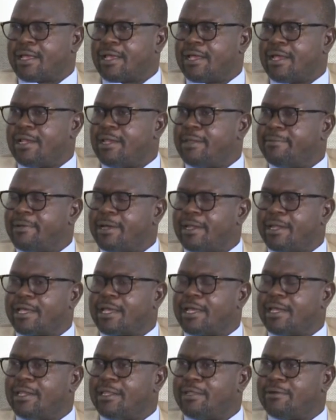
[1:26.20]
قال لي مالك
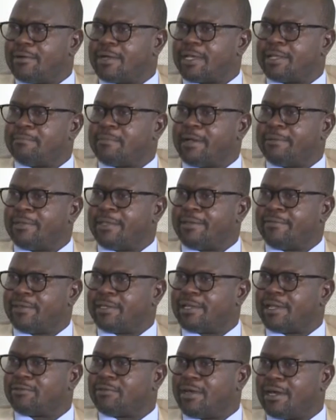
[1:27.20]
قال لي ده اكيد ما بيجي في
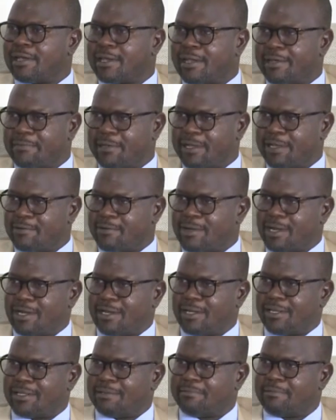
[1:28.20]
ذاته حرامي لي
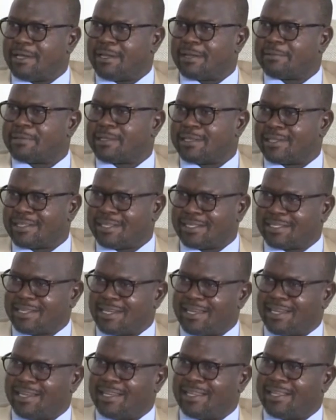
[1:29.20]
واحد مالك بتتصل
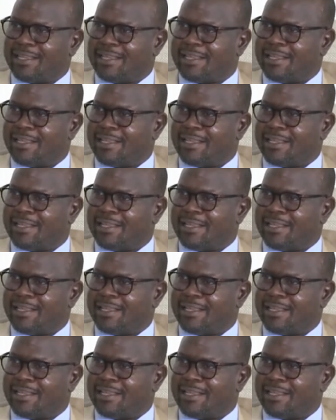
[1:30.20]
عليه